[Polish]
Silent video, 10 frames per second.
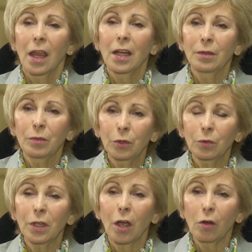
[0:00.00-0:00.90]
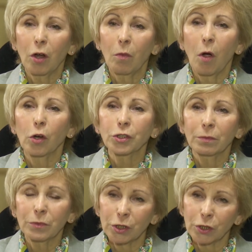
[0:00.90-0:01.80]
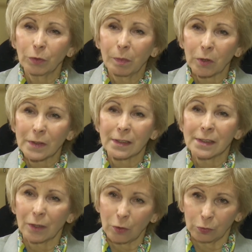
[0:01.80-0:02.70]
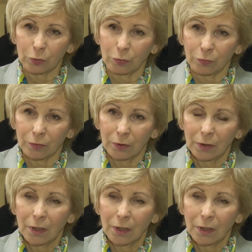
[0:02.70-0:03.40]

eliminuje około 80% zarodków.